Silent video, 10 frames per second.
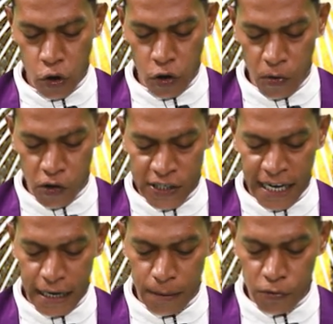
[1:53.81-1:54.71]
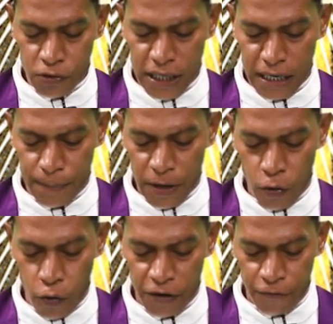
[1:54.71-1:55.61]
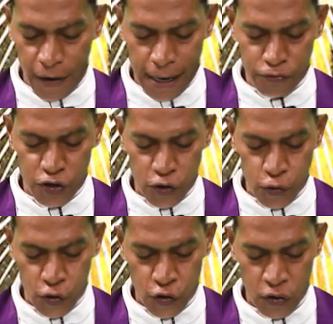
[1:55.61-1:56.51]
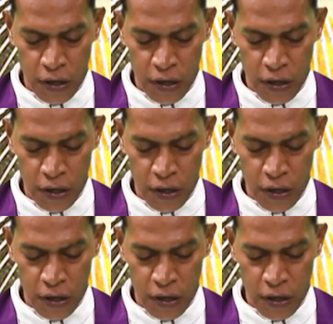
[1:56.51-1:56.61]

nomos hena muting nebe hodi falun Jesus